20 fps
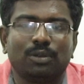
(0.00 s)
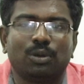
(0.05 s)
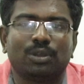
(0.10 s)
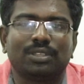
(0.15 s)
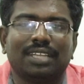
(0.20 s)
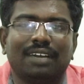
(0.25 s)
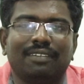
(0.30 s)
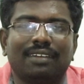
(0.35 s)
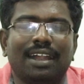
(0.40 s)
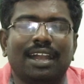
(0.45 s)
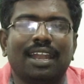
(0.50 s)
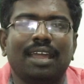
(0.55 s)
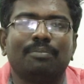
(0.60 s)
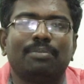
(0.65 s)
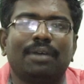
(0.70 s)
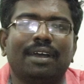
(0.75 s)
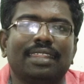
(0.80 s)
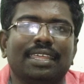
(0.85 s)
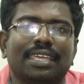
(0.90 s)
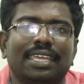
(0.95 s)
அது ஒரு தவறான
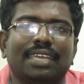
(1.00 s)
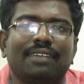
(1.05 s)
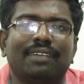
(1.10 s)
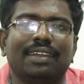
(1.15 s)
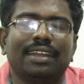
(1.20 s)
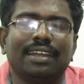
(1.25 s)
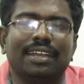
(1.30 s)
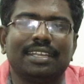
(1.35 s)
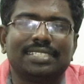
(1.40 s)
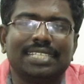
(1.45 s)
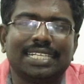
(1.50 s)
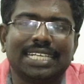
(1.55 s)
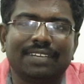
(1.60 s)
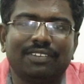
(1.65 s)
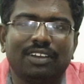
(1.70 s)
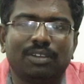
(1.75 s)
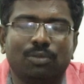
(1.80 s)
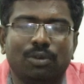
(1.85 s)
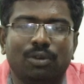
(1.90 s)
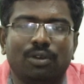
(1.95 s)
பாதைக்கு வழியிட்டு
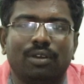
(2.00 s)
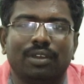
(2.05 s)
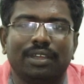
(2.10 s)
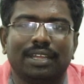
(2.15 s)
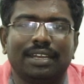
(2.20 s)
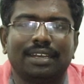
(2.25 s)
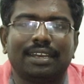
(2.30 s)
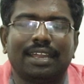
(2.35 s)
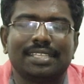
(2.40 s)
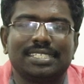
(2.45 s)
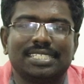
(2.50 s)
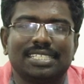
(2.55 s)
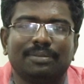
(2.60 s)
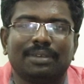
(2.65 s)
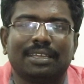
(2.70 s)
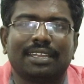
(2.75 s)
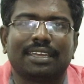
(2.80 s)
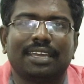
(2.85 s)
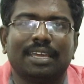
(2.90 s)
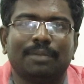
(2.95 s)
சென்று விடுமோ என்ற
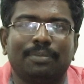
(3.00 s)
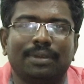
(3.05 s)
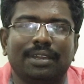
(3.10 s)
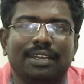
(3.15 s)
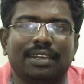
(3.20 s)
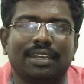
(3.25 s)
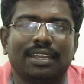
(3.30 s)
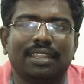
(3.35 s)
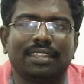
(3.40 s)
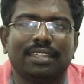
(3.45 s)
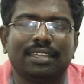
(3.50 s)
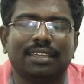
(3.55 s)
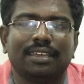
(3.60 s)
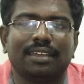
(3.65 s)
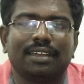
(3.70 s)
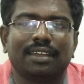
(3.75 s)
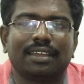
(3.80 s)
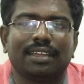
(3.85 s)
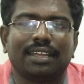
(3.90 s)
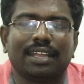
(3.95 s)
அச்சம் எனக்கு ஏற்படுகின்றது
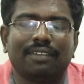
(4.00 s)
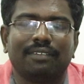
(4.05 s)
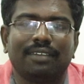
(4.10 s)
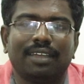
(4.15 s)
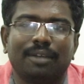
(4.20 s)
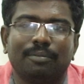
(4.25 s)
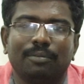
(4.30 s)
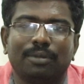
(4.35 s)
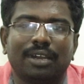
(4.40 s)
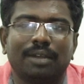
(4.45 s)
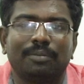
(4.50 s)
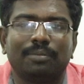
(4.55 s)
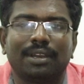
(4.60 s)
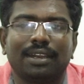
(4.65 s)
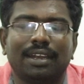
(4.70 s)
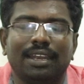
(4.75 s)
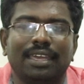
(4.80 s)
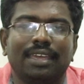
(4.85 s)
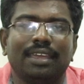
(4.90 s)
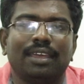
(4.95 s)
எனவே அன்பு
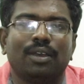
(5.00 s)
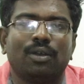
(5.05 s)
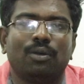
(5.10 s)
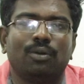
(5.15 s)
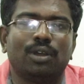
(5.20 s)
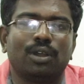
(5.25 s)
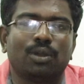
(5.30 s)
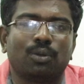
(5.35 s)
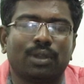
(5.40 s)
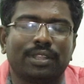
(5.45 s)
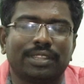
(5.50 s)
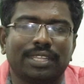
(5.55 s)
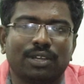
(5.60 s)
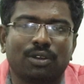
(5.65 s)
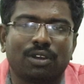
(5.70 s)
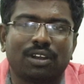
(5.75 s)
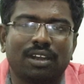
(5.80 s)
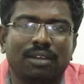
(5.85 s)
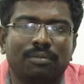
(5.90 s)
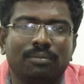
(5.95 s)
நண்பர்களே உங்கள்
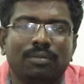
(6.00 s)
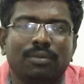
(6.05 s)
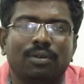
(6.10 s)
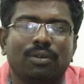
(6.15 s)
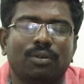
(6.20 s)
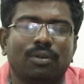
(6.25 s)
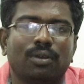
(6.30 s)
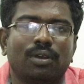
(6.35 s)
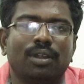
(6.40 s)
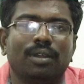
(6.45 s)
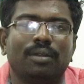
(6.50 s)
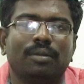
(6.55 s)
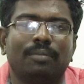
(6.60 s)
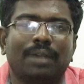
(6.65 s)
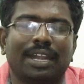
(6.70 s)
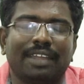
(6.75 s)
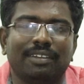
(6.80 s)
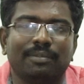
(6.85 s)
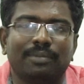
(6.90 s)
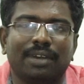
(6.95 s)
குழந்தைகளுடனும் உங்கள்
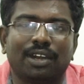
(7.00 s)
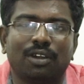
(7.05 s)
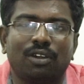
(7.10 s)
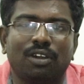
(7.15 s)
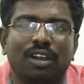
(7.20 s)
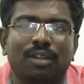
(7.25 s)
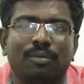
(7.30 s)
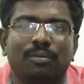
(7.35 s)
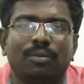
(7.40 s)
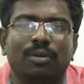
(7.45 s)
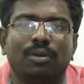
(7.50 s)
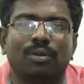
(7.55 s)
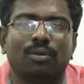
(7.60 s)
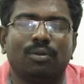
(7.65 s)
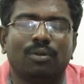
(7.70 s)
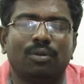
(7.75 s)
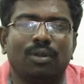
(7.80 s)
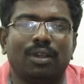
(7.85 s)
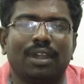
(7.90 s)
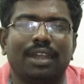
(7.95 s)
மனைவிமார்களுடனும்
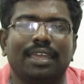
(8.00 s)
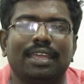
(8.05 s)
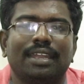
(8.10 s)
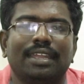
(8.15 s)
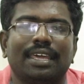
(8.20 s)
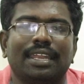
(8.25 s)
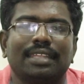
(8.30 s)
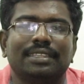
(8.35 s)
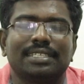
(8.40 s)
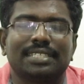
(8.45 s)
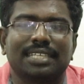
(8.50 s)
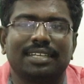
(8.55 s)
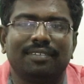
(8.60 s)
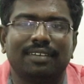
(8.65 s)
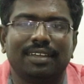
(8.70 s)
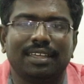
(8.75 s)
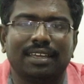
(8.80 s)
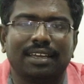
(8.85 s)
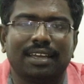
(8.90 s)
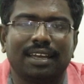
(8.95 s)
உங்களுடைய நேரத்தை
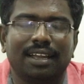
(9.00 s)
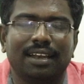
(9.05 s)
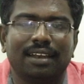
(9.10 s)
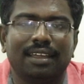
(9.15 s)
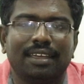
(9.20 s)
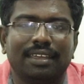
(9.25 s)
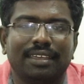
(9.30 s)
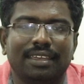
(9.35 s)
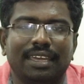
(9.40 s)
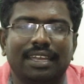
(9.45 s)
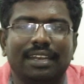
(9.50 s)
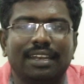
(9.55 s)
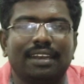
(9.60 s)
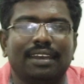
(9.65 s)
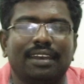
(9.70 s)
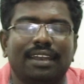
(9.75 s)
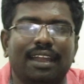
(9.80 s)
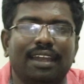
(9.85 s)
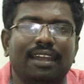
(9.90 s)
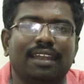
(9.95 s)
செலவழியுங்கள்
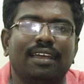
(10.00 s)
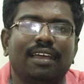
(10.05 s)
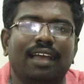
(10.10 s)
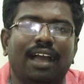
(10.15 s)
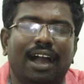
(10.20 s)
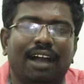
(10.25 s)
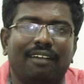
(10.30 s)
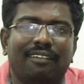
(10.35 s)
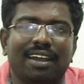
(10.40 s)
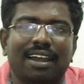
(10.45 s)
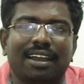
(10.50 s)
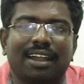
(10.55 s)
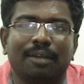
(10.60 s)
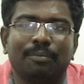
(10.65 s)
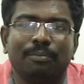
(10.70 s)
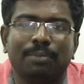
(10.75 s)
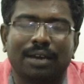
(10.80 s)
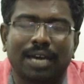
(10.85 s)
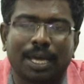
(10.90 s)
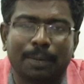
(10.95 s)
ஏனென்றால் அவள்
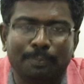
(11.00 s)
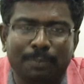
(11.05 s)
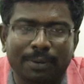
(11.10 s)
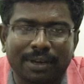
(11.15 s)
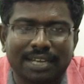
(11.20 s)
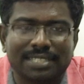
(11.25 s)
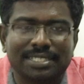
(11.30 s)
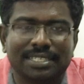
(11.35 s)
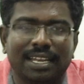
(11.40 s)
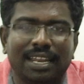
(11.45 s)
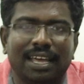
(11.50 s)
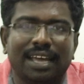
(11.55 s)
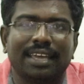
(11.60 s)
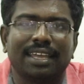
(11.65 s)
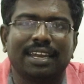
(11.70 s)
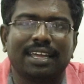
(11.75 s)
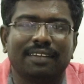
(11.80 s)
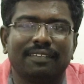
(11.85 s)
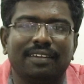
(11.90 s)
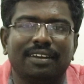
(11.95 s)
கண்
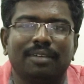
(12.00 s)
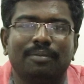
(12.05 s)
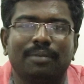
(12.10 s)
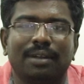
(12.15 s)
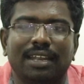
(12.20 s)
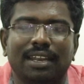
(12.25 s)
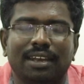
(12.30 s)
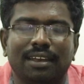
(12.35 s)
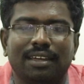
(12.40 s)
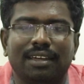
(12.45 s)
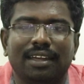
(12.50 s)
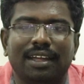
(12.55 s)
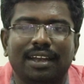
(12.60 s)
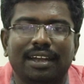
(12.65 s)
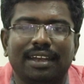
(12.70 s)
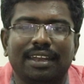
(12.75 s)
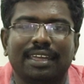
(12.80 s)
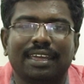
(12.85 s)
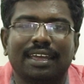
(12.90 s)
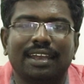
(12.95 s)
கற்புக்கரசிகளாக இருக்க வேண்டும் எனில்
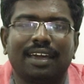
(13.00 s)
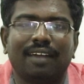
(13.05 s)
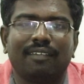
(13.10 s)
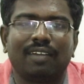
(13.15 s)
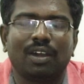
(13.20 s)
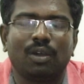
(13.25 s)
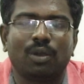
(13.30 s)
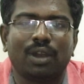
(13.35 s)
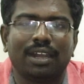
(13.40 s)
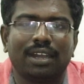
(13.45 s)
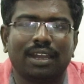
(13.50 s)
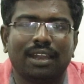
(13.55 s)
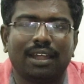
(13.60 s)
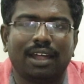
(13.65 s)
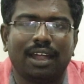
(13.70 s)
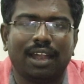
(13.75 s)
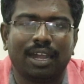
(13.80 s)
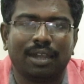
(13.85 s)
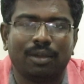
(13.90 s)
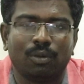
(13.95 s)
நீங்கள் அவர்களுடன்
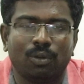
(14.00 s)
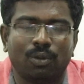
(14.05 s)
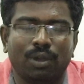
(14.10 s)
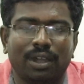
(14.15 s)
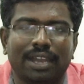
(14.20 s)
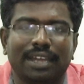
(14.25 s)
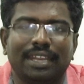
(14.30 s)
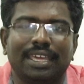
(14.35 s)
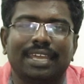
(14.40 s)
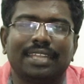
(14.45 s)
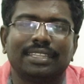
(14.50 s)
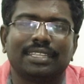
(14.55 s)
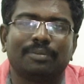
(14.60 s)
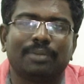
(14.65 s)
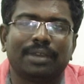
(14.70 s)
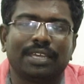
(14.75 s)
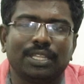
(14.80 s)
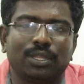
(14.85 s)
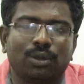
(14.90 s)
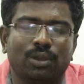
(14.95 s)
உங்களுடைய
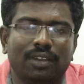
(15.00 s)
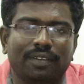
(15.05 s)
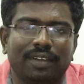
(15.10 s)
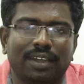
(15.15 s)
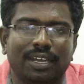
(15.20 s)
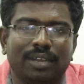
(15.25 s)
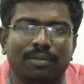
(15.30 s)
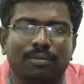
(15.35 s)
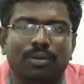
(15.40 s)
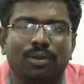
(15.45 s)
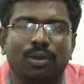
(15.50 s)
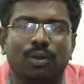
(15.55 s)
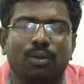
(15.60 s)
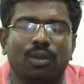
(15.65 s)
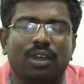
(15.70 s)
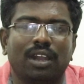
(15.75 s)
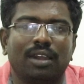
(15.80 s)
நேரத்தை பகிர்ந்து கொள்ள வேண்டும்